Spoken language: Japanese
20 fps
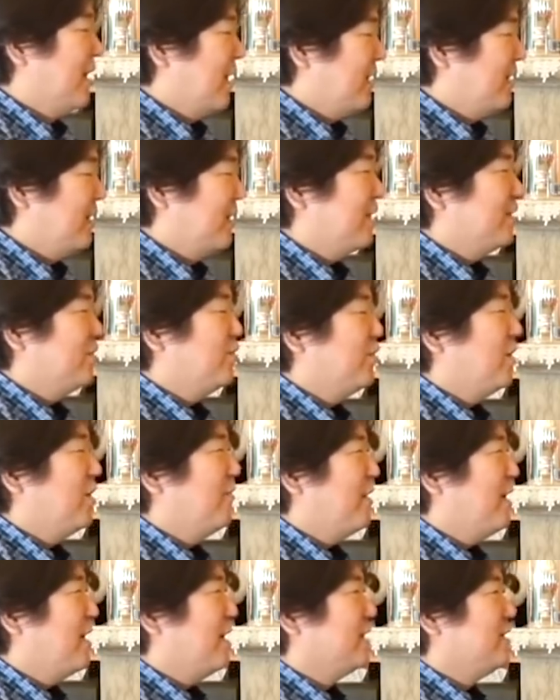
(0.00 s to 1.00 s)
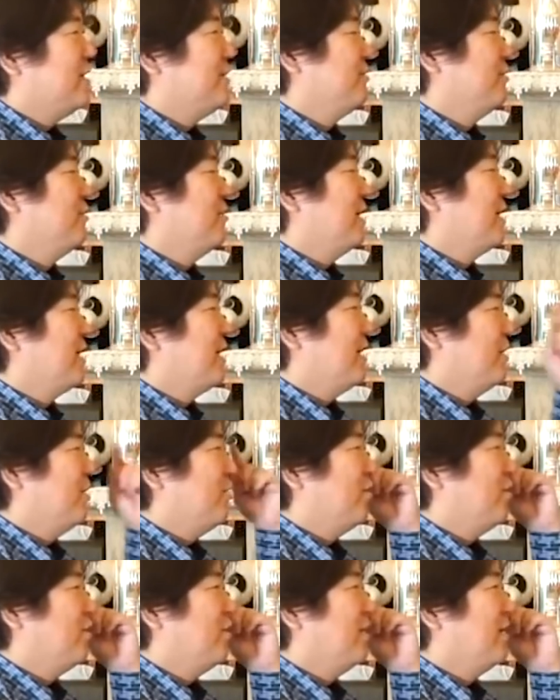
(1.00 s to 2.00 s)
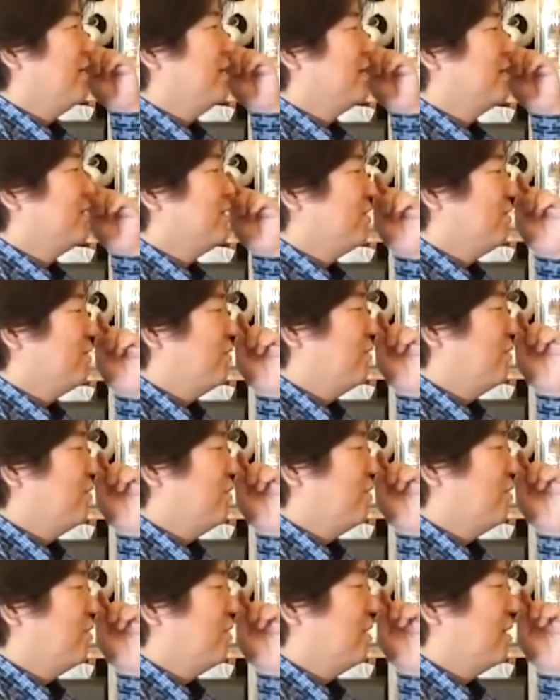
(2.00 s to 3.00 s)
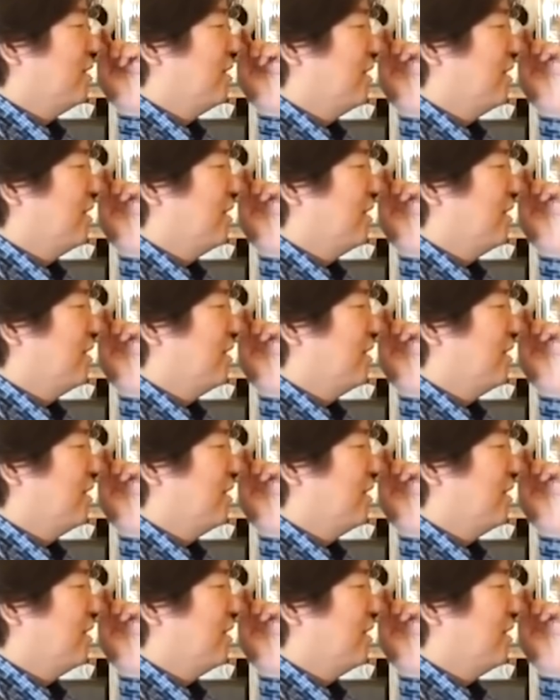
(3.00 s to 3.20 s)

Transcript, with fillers: なんか落ち込んだりそう、はい、だからそれは自分の中のその